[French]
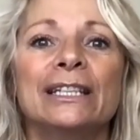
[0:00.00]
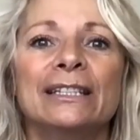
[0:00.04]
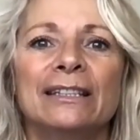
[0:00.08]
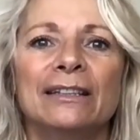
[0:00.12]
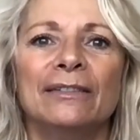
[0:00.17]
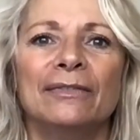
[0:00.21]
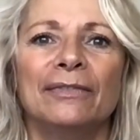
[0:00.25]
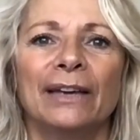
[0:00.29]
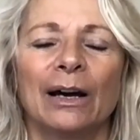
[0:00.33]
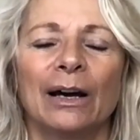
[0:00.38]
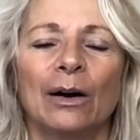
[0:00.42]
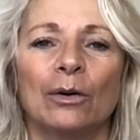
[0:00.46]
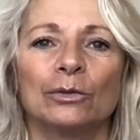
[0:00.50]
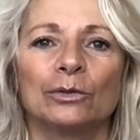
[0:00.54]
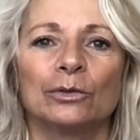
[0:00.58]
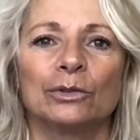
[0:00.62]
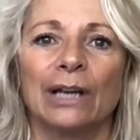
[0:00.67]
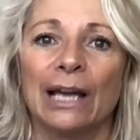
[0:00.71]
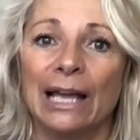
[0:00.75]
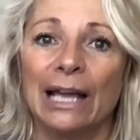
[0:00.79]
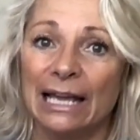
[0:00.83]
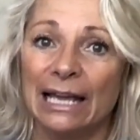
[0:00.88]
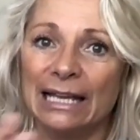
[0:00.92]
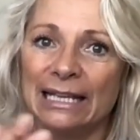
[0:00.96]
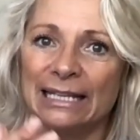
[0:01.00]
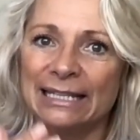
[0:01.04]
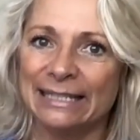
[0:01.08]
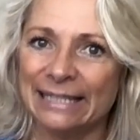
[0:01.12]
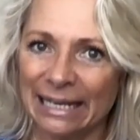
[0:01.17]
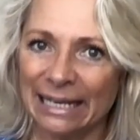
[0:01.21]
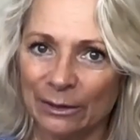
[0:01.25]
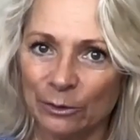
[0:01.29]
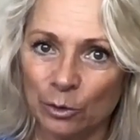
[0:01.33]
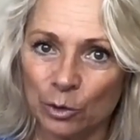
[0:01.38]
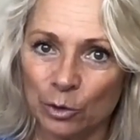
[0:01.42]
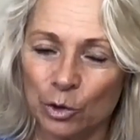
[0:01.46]
différentes.
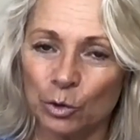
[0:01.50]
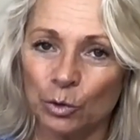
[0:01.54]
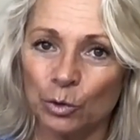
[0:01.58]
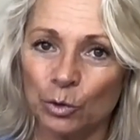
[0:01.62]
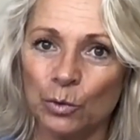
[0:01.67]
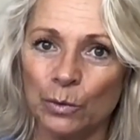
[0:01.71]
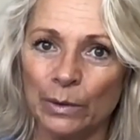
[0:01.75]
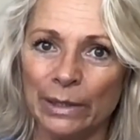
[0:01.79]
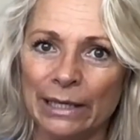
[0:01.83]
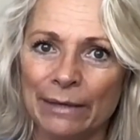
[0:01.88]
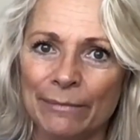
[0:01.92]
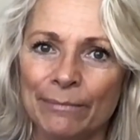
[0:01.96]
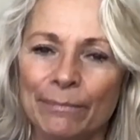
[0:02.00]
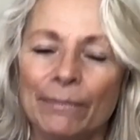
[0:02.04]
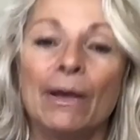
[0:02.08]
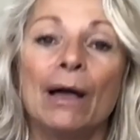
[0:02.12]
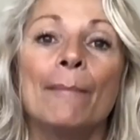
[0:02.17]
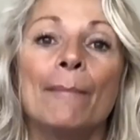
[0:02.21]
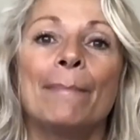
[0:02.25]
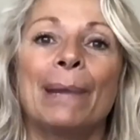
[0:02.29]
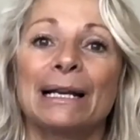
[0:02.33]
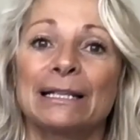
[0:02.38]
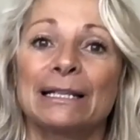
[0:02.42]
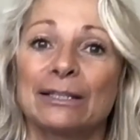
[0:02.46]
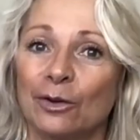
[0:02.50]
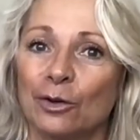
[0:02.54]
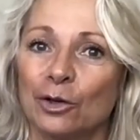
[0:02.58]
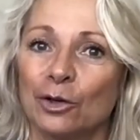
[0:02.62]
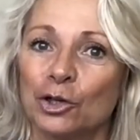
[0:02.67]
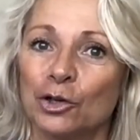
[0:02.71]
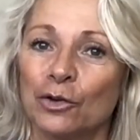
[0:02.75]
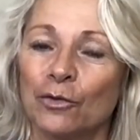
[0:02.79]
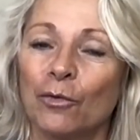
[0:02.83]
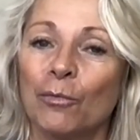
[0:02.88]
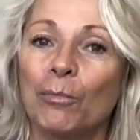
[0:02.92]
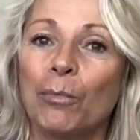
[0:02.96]
Celle d'aujourd'hui, parce que
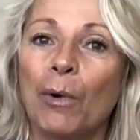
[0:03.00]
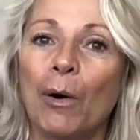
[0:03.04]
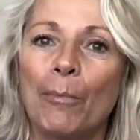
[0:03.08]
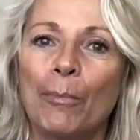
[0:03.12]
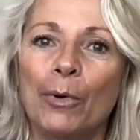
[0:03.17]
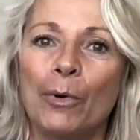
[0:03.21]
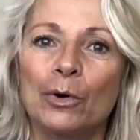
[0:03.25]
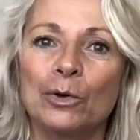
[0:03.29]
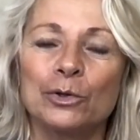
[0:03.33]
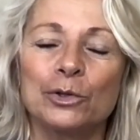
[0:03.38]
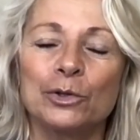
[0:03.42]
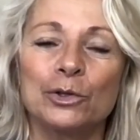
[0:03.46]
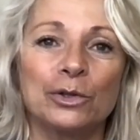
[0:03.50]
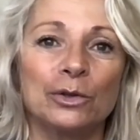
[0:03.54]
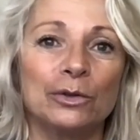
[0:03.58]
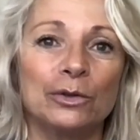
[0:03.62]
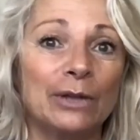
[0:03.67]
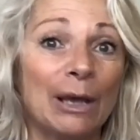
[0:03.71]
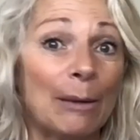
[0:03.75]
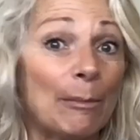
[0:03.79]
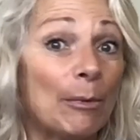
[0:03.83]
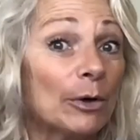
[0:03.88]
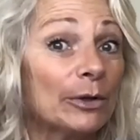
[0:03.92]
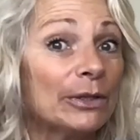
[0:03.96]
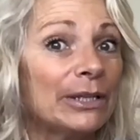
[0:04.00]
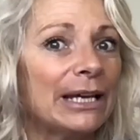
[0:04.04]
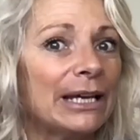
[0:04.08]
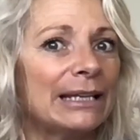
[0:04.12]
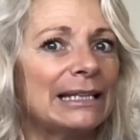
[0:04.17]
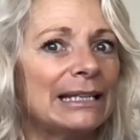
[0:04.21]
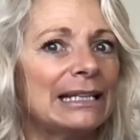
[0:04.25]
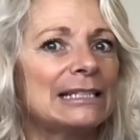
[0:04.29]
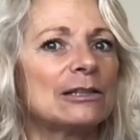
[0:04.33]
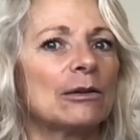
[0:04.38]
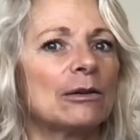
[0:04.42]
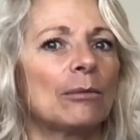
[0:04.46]
je vous propose d'aborder un
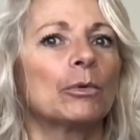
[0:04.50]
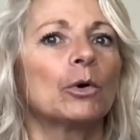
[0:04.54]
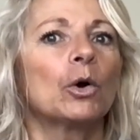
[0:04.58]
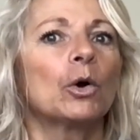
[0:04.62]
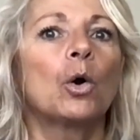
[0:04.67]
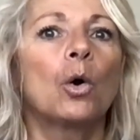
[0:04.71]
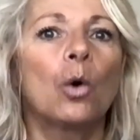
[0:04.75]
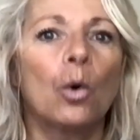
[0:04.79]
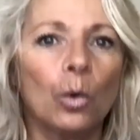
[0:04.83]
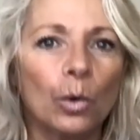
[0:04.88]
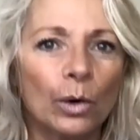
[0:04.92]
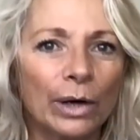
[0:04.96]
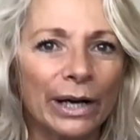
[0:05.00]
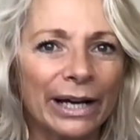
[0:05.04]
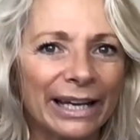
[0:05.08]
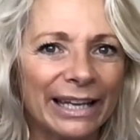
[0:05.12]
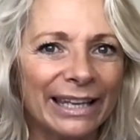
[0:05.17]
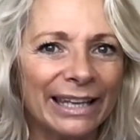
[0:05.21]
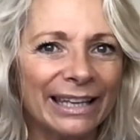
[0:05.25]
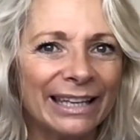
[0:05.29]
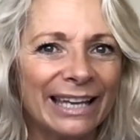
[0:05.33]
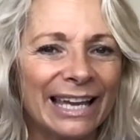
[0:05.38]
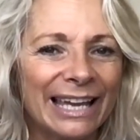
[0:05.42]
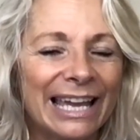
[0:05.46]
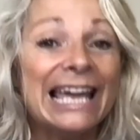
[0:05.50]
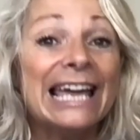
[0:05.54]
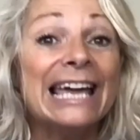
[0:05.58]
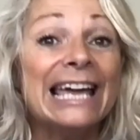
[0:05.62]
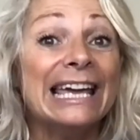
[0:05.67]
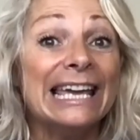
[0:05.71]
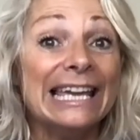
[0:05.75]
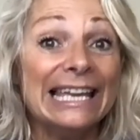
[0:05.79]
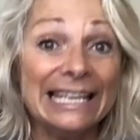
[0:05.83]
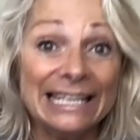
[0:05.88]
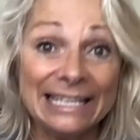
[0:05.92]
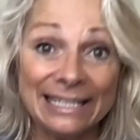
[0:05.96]
exemple concret
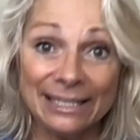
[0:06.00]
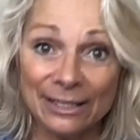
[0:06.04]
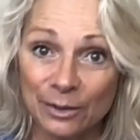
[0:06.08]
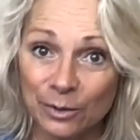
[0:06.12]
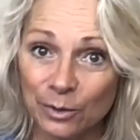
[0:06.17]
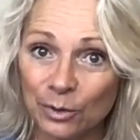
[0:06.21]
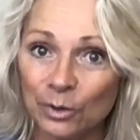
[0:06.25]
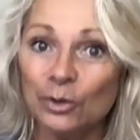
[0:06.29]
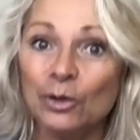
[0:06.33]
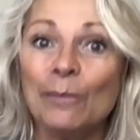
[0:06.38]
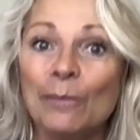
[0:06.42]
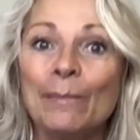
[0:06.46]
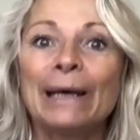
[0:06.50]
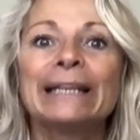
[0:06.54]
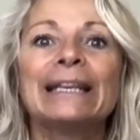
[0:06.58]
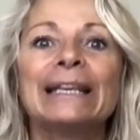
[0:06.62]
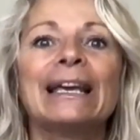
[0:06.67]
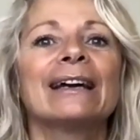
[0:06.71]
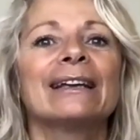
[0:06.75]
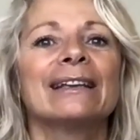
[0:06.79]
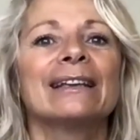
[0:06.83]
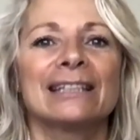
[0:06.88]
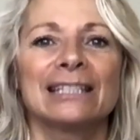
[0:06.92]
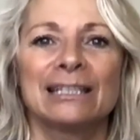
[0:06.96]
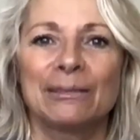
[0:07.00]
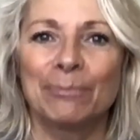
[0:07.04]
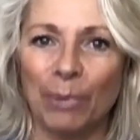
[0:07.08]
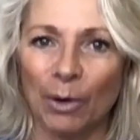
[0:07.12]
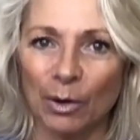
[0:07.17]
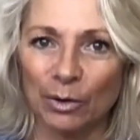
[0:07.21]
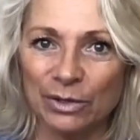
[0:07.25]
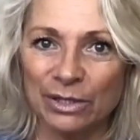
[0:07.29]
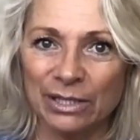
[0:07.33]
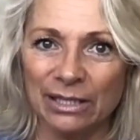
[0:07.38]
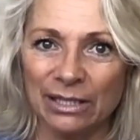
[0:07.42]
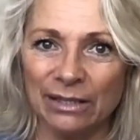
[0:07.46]
issu de ma carrière
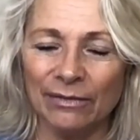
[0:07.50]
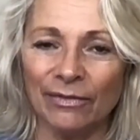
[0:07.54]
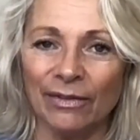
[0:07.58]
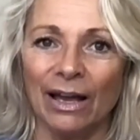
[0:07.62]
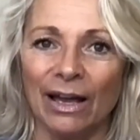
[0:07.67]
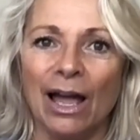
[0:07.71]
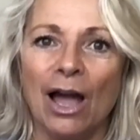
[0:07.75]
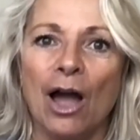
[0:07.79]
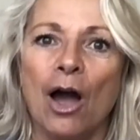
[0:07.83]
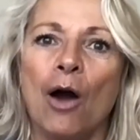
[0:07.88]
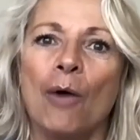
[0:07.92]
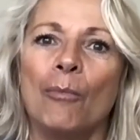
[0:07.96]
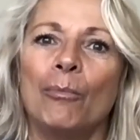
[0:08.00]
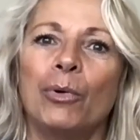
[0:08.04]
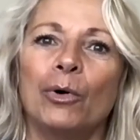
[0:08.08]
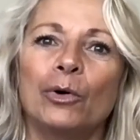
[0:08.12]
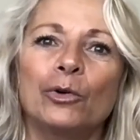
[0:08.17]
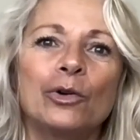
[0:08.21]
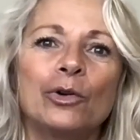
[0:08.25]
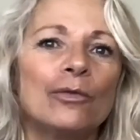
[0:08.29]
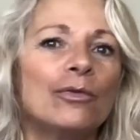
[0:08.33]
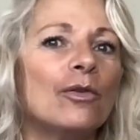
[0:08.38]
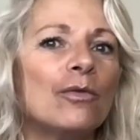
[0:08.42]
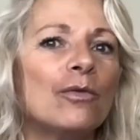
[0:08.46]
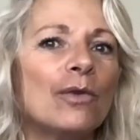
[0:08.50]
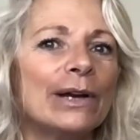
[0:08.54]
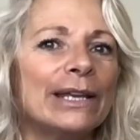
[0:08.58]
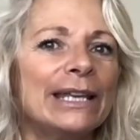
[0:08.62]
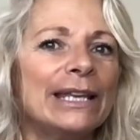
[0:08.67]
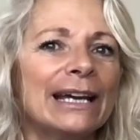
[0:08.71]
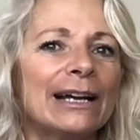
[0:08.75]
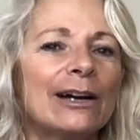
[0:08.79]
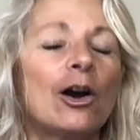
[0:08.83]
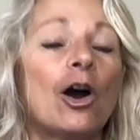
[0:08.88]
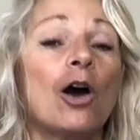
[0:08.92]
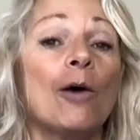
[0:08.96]
sportive pour que vous
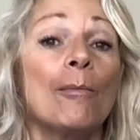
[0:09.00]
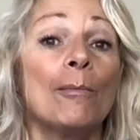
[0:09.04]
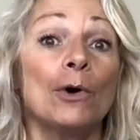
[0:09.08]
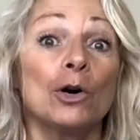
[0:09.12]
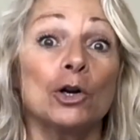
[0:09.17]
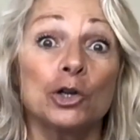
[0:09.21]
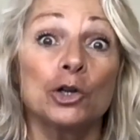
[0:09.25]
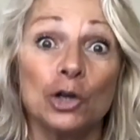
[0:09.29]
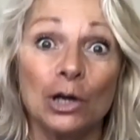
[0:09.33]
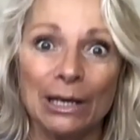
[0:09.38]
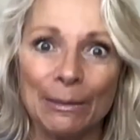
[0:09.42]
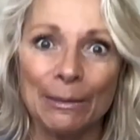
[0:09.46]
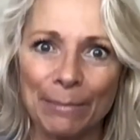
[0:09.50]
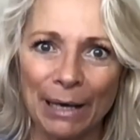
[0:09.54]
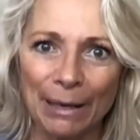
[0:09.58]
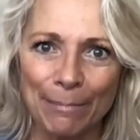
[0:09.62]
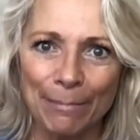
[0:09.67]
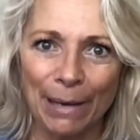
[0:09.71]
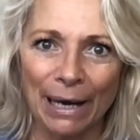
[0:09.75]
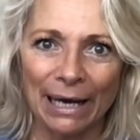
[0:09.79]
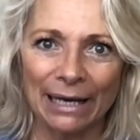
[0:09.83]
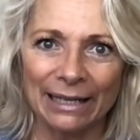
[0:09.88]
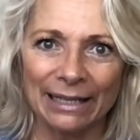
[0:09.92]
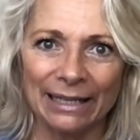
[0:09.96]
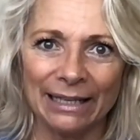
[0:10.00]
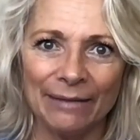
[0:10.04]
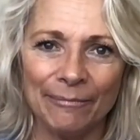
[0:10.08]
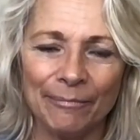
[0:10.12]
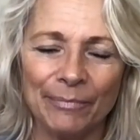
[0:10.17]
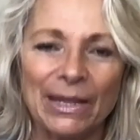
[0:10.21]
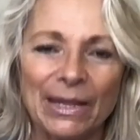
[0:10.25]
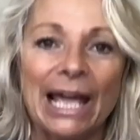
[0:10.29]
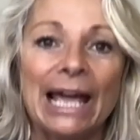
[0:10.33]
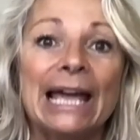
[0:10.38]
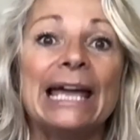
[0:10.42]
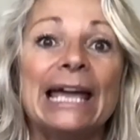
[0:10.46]
voyez comment je l'ai préparé
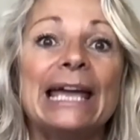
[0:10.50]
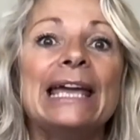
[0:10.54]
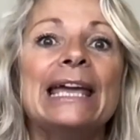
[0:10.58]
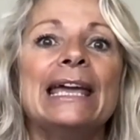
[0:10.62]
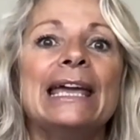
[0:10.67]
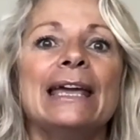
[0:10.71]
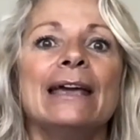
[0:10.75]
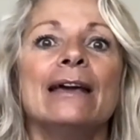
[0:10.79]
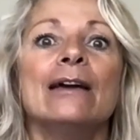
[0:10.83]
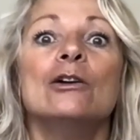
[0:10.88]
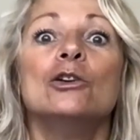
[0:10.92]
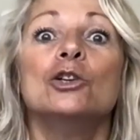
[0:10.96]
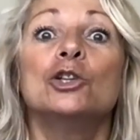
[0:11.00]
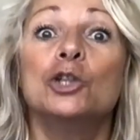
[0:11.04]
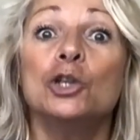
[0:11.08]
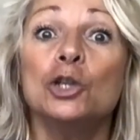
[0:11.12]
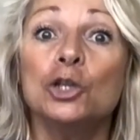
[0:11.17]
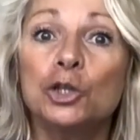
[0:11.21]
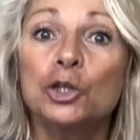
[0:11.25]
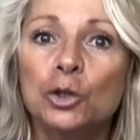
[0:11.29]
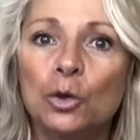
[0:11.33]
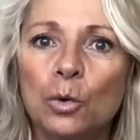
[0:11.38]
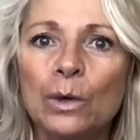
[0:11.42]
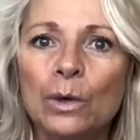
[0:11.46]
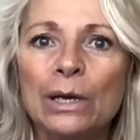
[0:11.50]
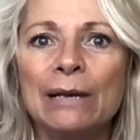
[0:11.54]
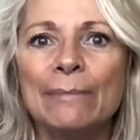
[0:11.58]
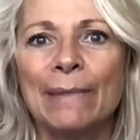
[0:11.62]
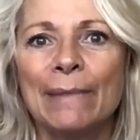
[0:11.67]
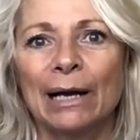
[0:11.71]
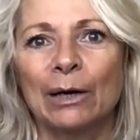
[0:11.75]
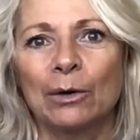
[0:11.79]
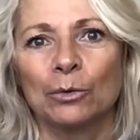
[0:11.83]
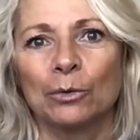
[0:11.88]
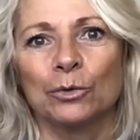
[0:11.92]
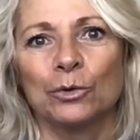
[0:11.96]
et jusqu'où il m'a
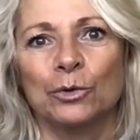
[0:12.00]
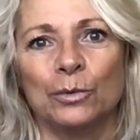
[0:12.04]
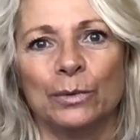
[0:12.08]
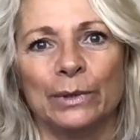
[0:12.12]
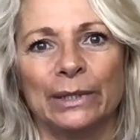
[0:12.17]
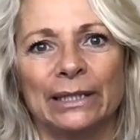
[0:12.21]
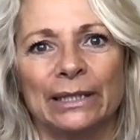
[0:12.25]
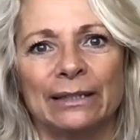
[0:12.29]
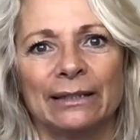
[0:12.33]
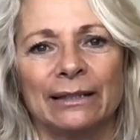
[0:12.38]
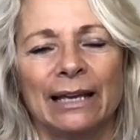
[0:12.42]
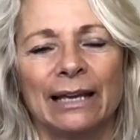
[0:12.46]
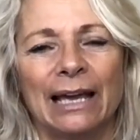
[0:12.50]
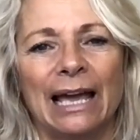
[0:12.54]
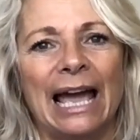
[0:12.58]
conduit.